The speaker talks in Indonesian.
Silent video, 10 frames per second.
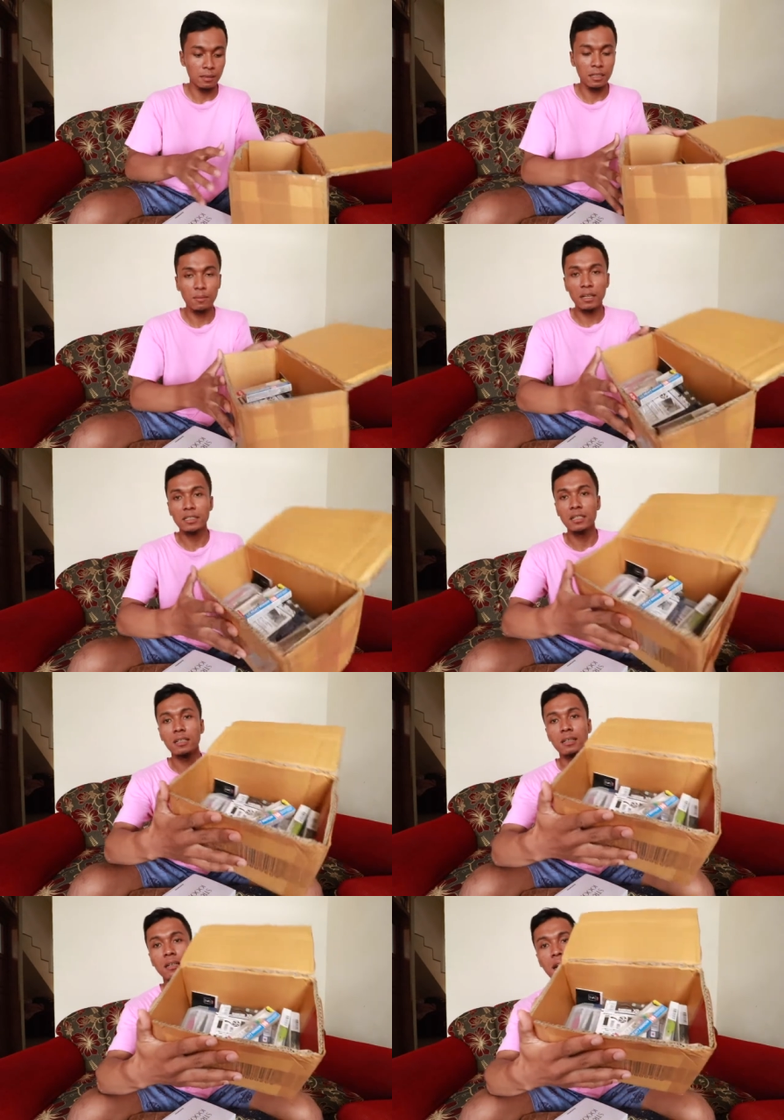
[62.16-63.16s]
Ini masih
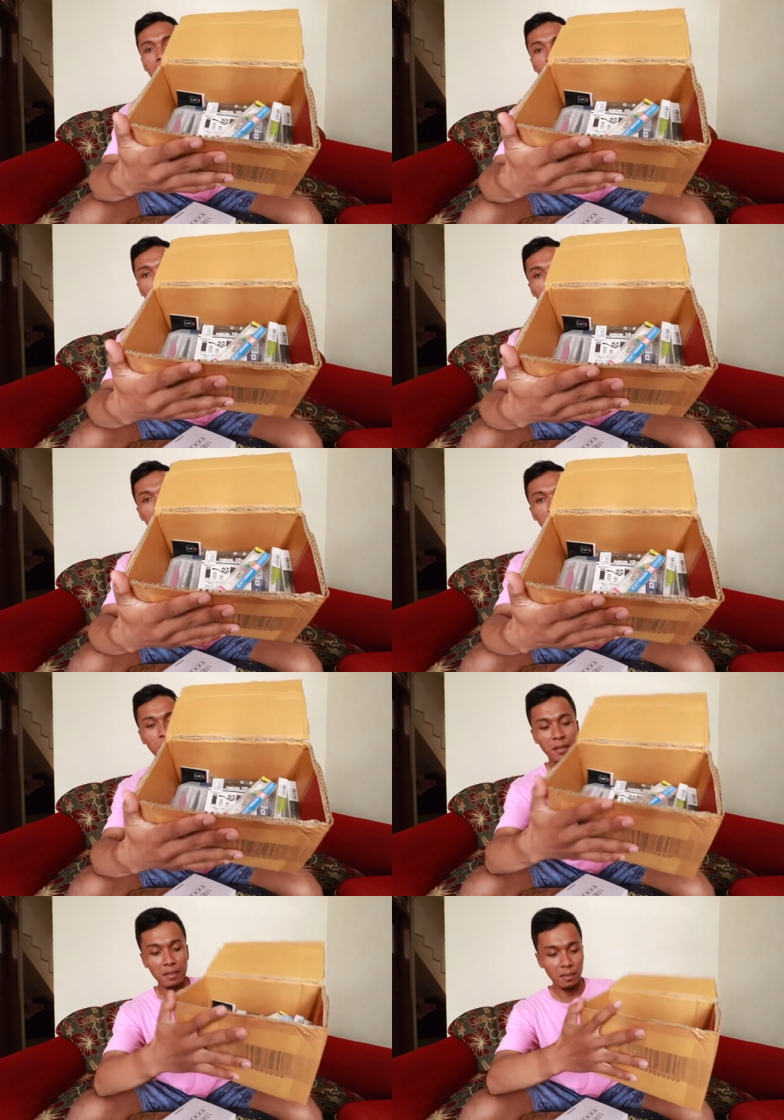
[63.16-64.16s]
ada lagi, guys,
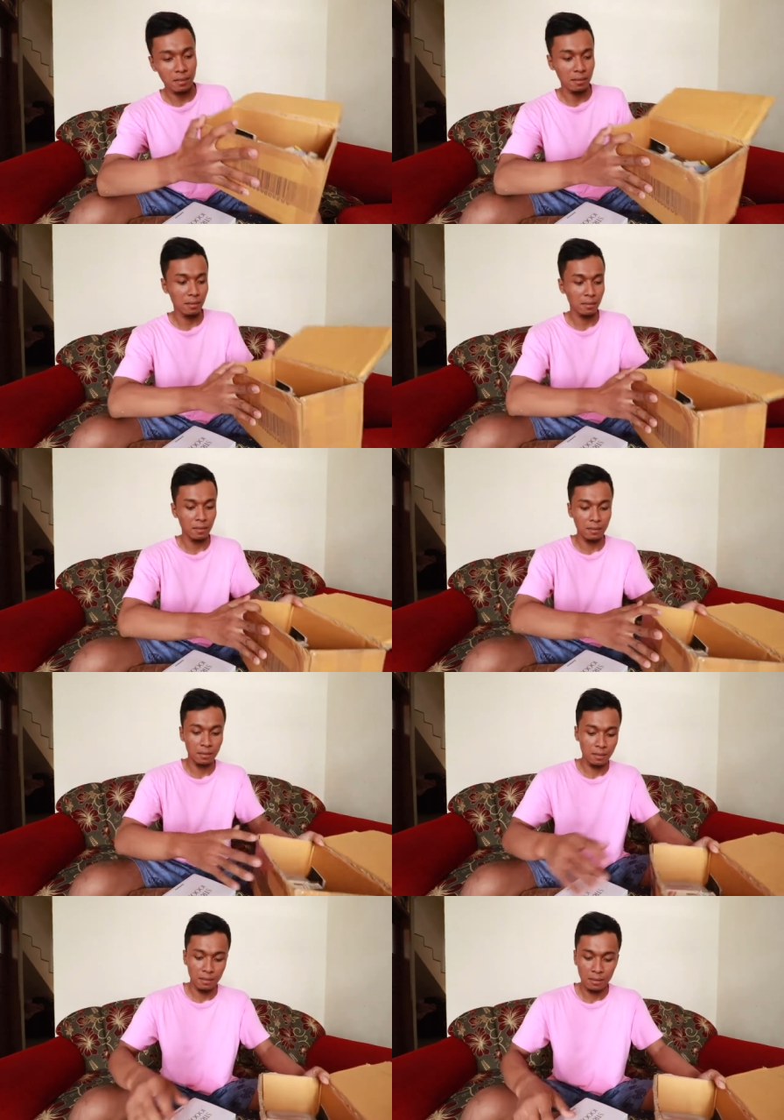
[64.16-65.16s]
banyak
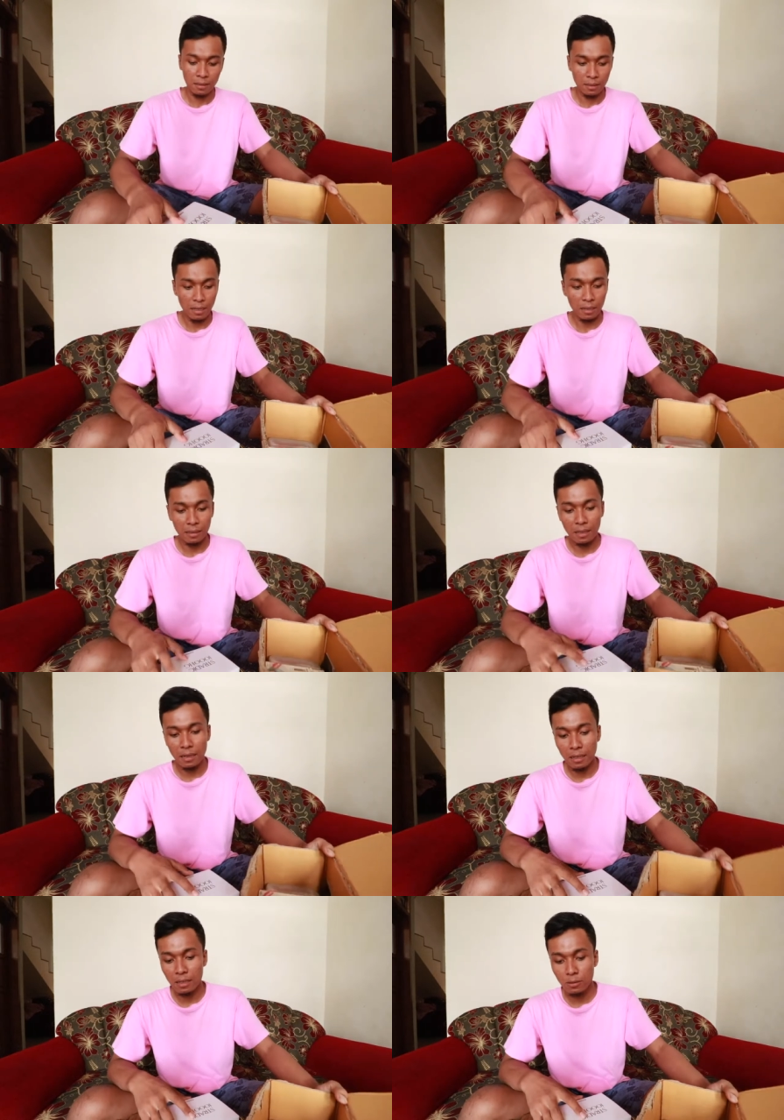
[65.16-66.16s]
bentar kita
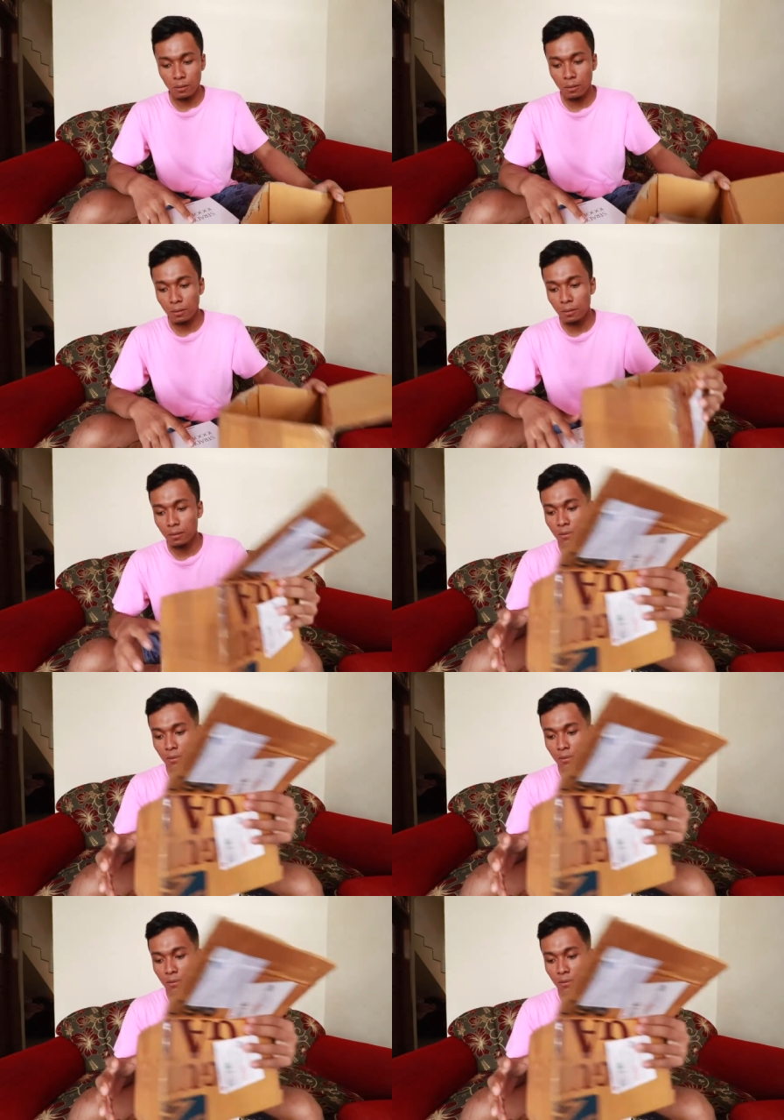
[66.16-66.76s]
lihat dulu